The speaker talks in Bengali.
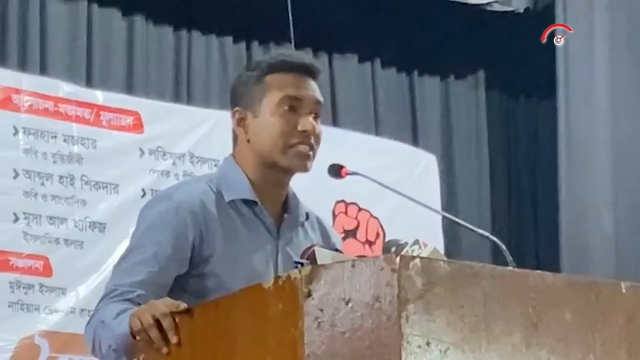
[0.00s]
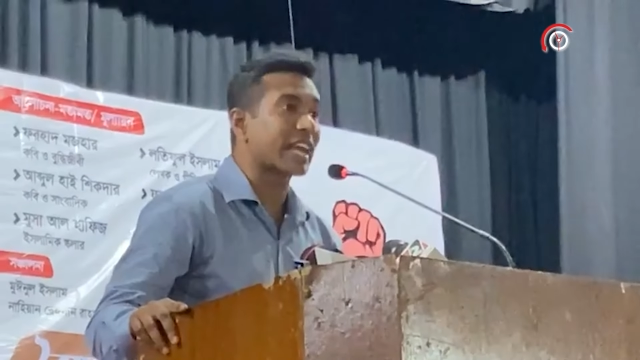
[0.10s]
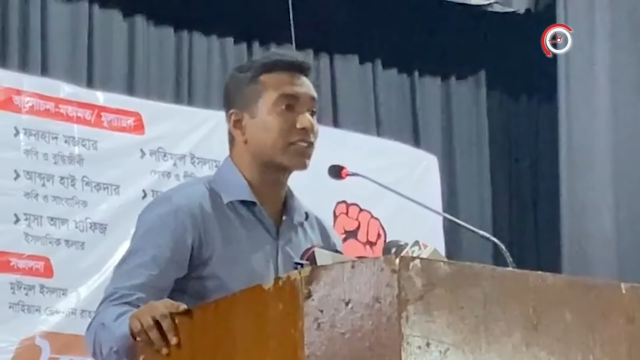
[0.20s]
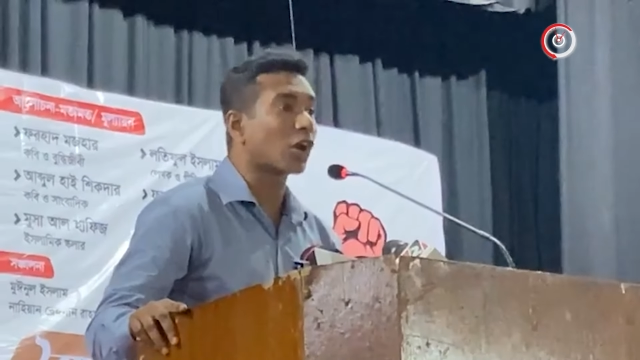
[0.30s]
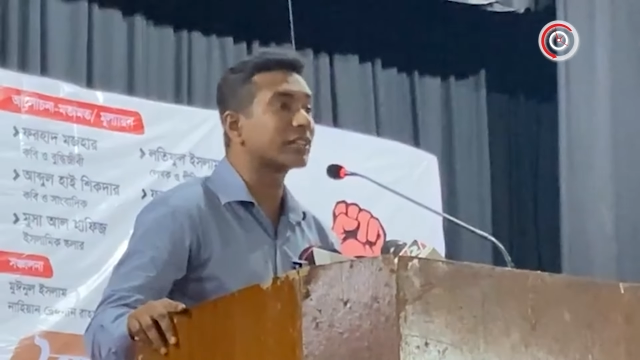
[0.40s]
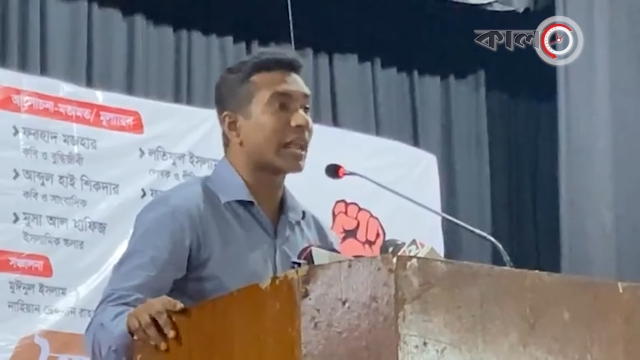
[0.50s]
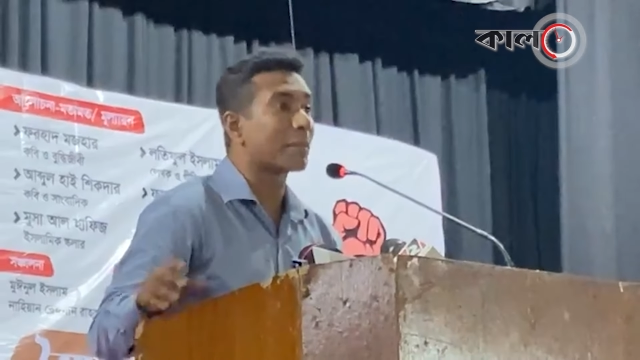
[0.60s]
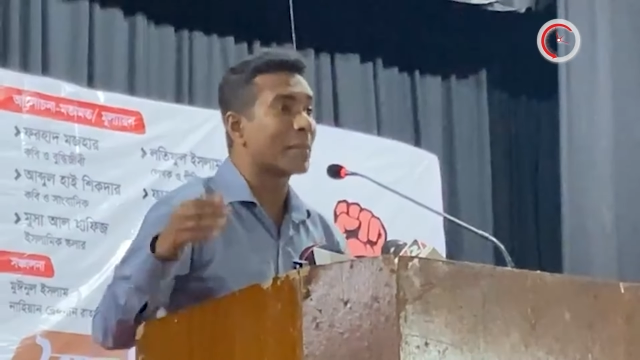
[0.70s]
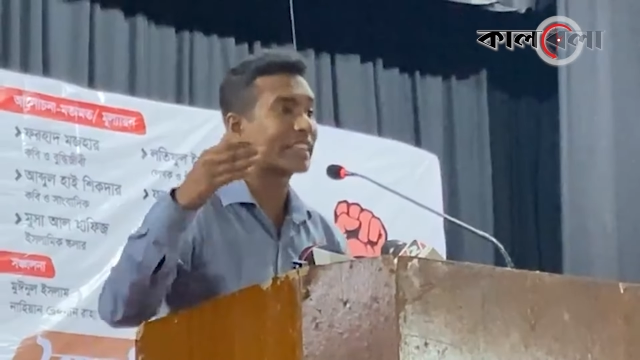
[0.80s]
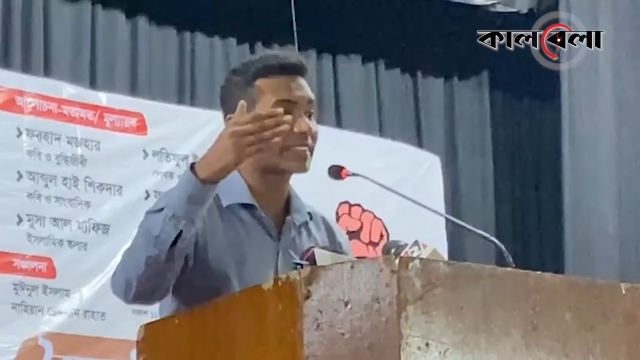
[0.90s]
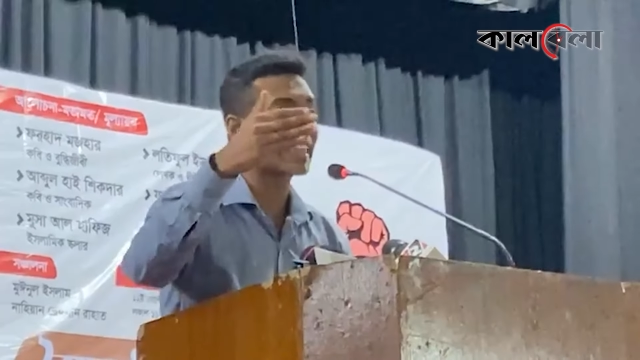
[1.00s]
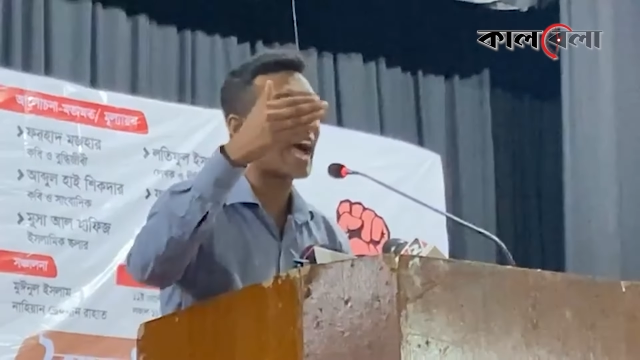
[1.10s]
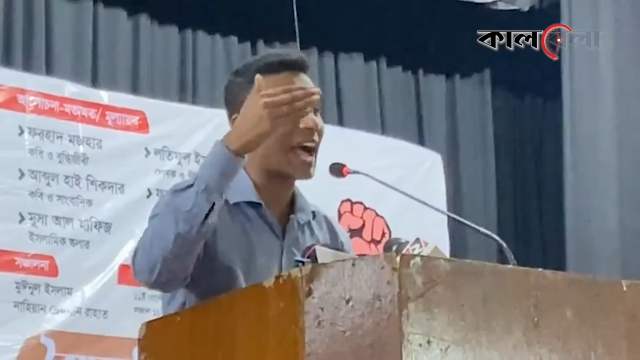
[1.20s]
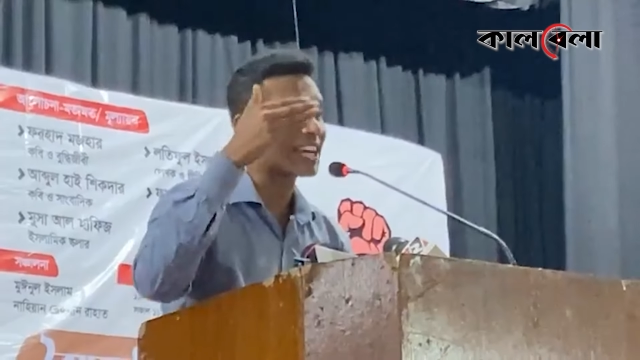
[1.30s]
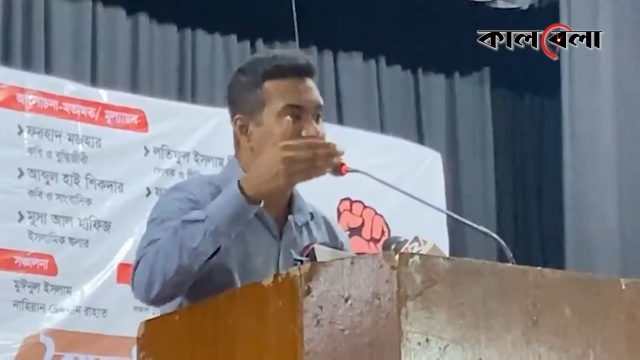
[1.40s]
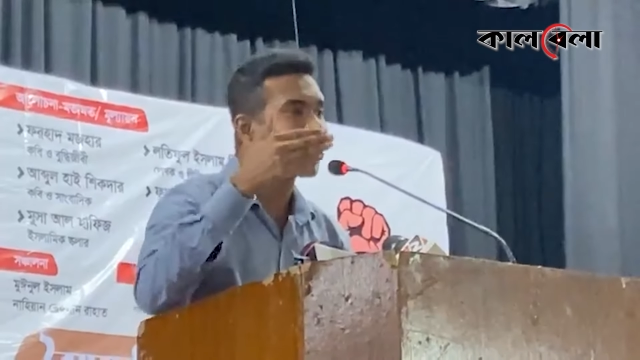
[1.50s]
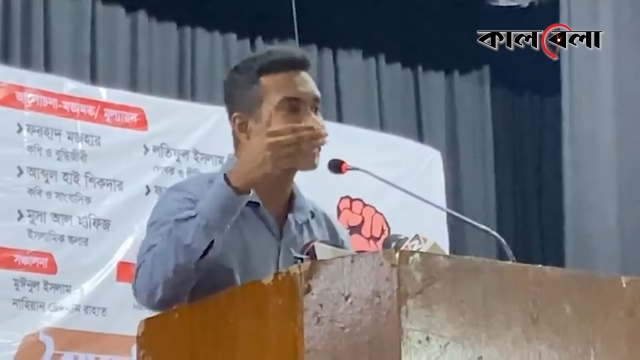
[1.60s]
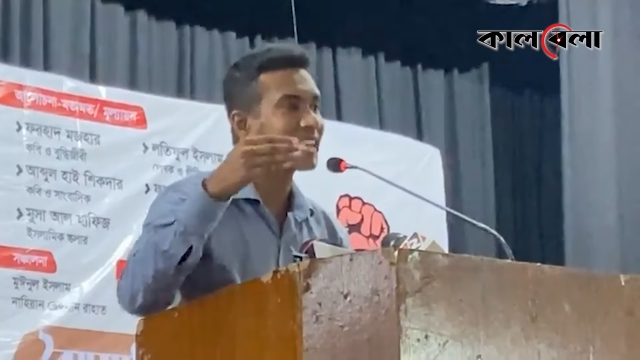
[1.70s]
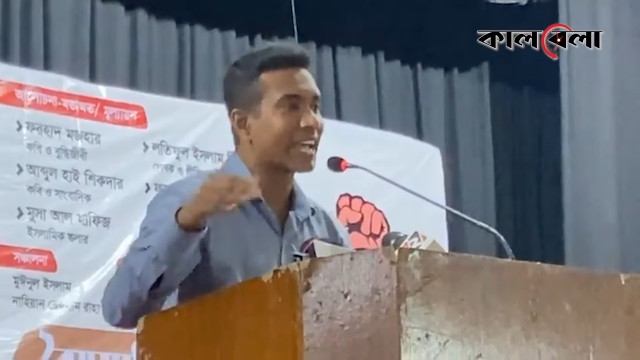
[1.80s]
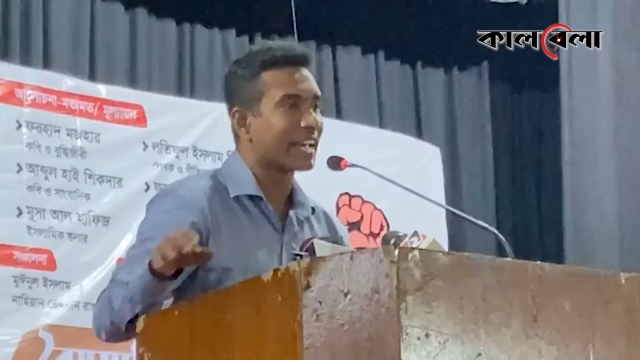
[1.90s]
যে ধরনের মিথ্যা আশা
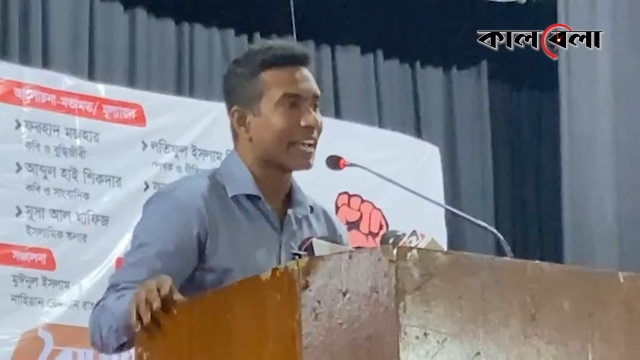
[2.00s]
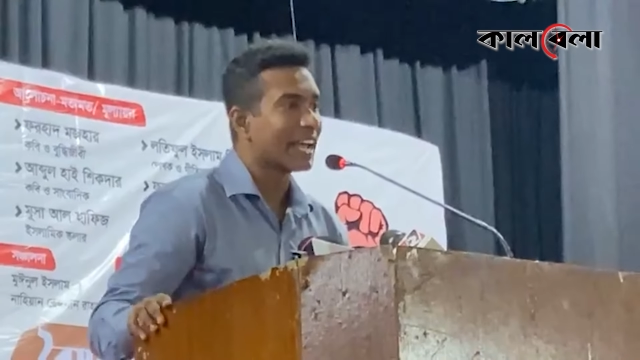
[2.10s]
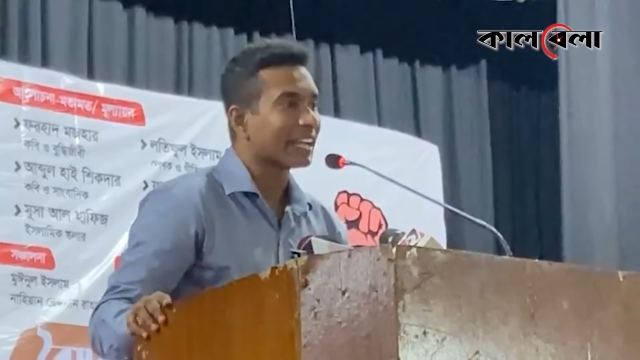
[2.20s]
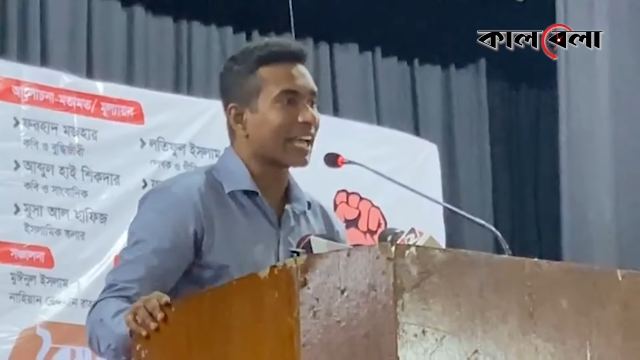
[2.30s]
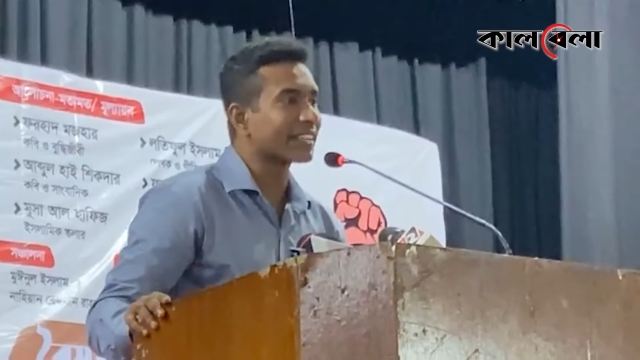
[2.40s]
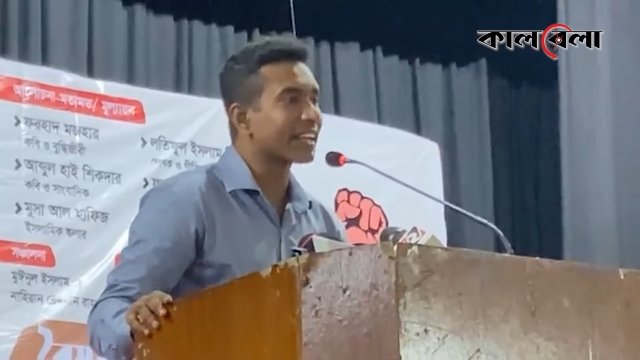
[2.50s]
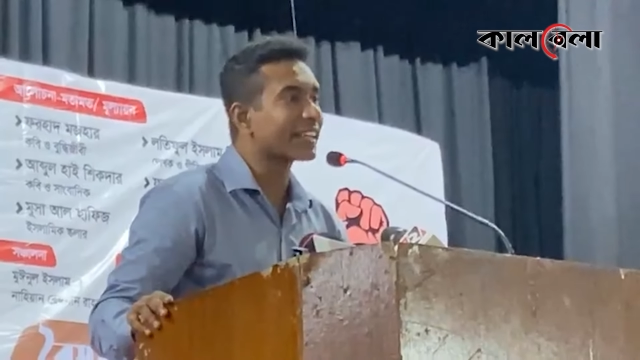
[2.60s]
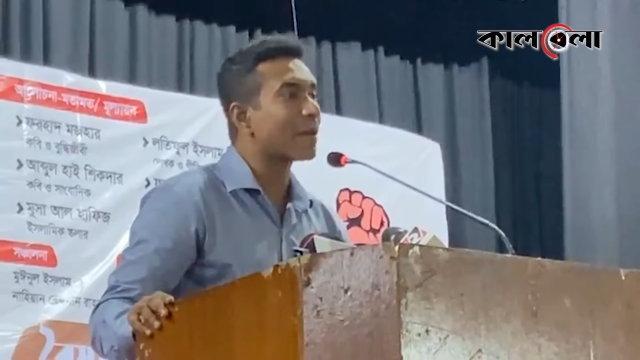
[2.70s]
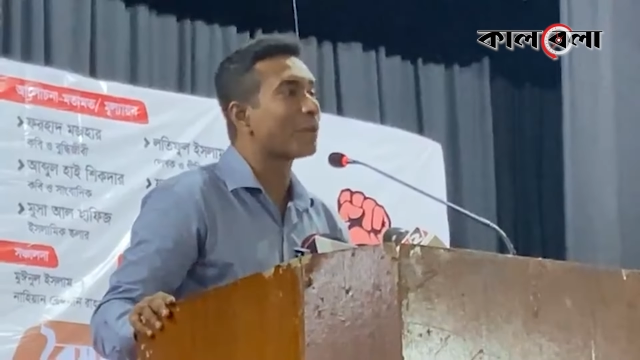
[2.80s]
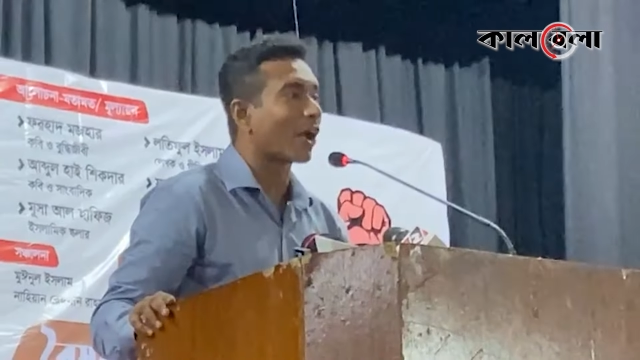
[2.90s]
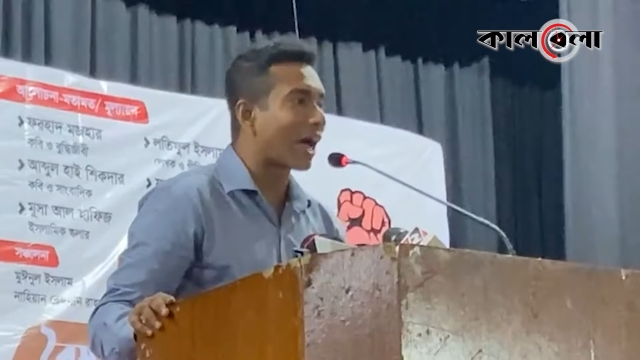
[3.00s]
দিয়ে তাদেরকে